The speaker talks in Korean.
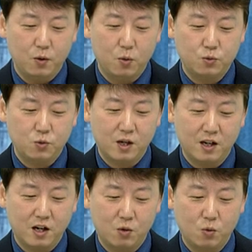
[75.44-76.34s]
이쪽
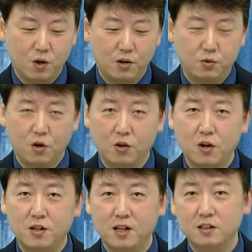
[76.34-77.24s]
라인하고 계속
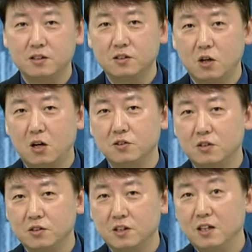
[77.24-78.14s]
연결된 그
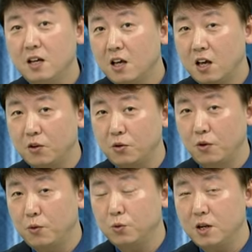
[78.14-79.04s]
저항선들이 계속
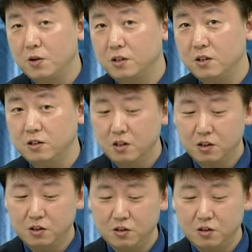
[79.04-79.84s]
연동되어 있던 그